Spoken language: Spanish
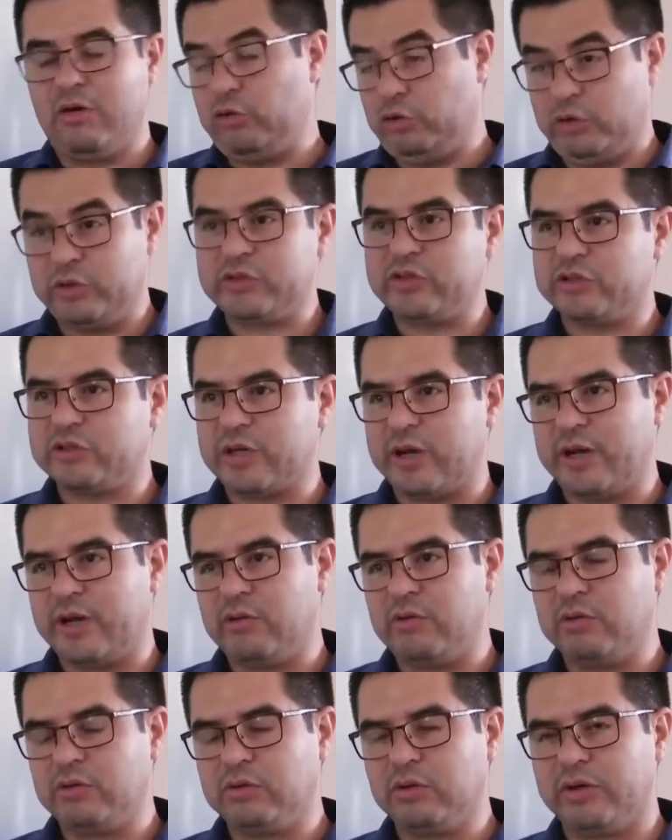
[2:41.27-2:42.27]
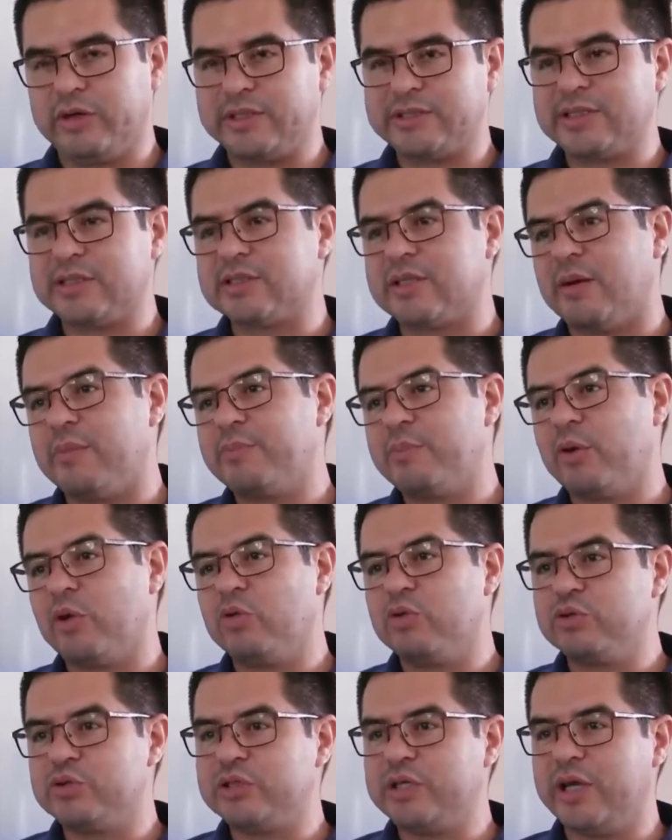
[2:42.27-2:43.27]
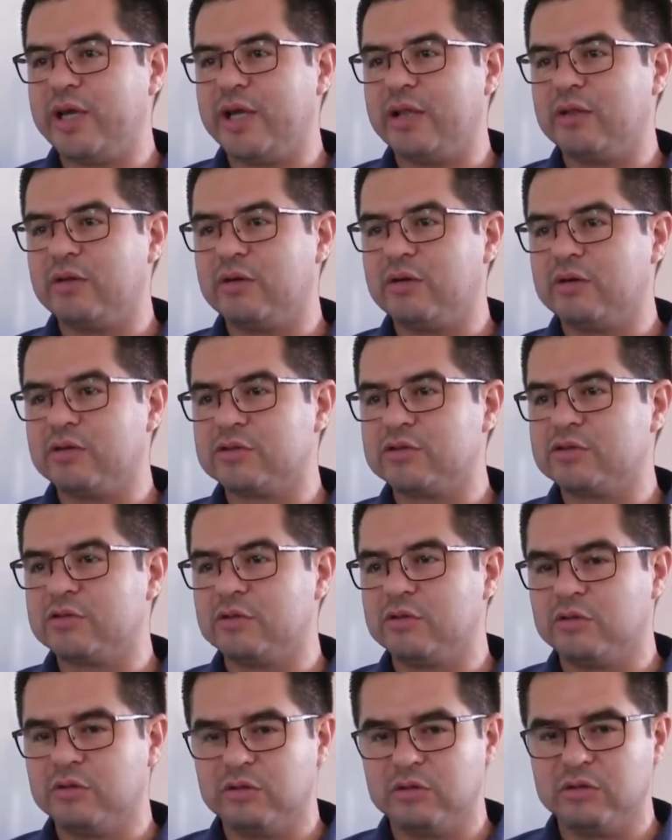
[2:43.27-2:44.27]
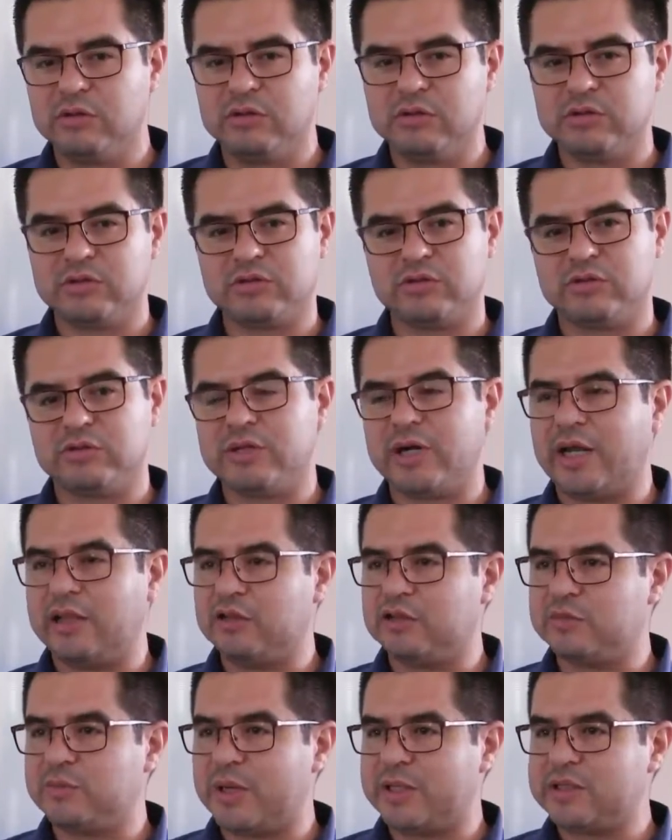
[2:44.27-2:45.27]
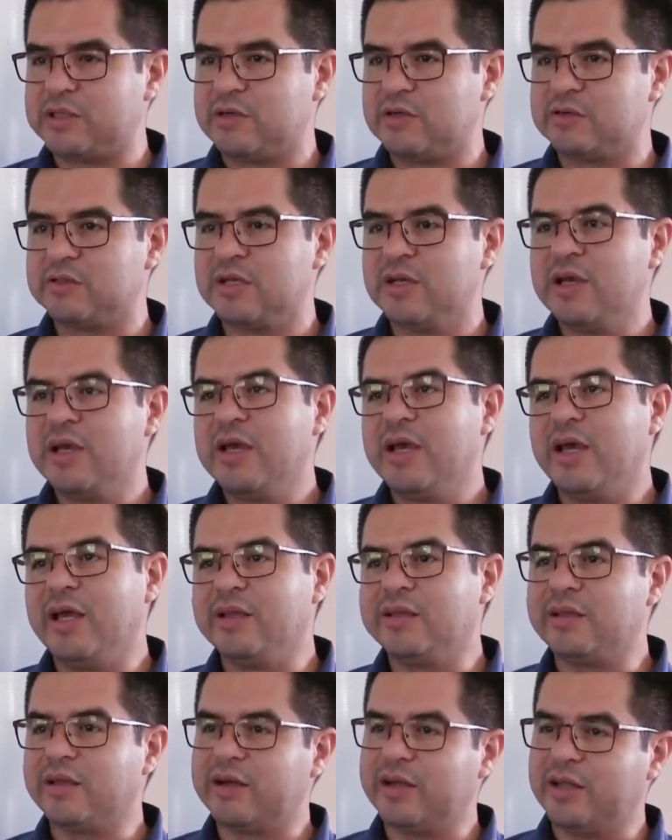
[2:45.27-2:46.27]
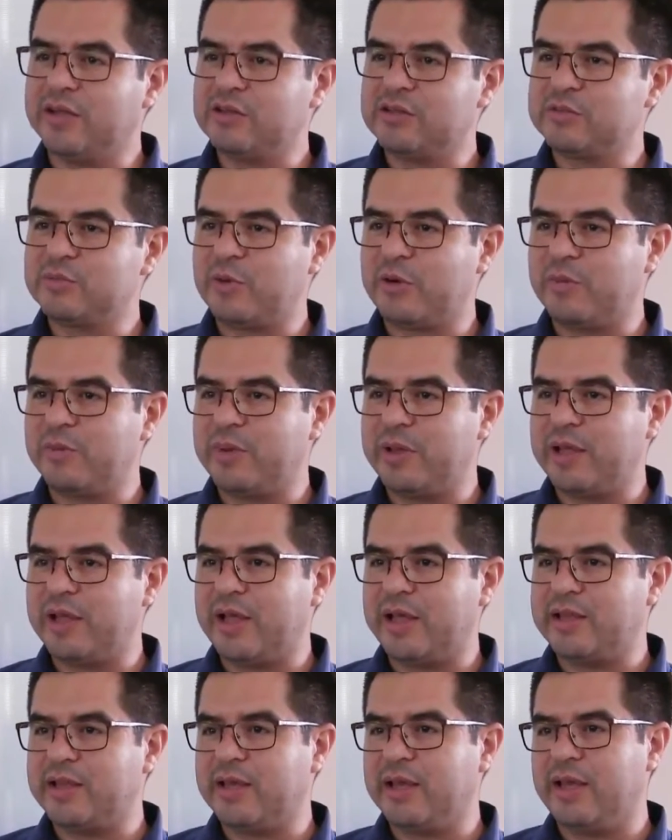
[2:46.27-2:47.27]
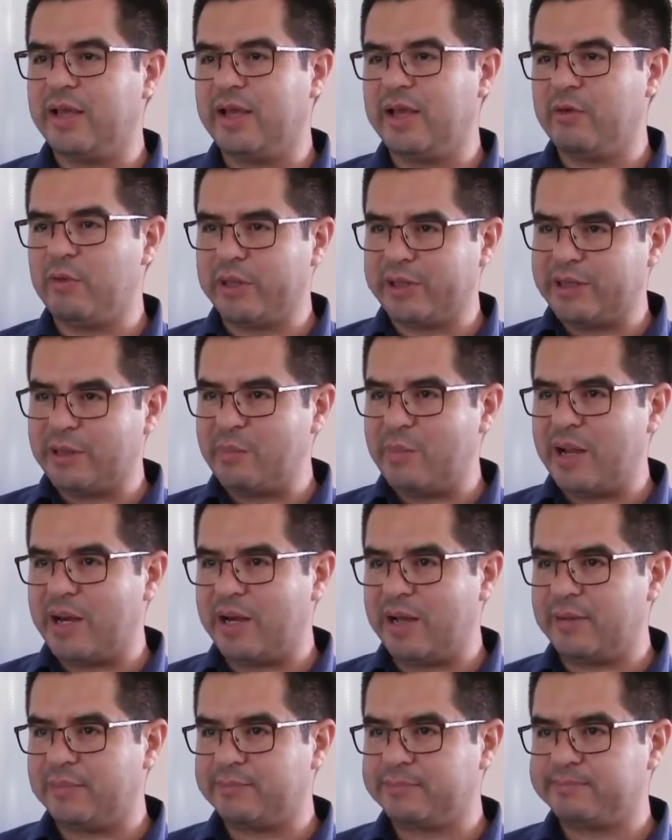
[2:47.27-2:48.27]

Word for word: o nuestros agricultores están produciendo sus granos básicos en terrenos propiedad de Guatemala.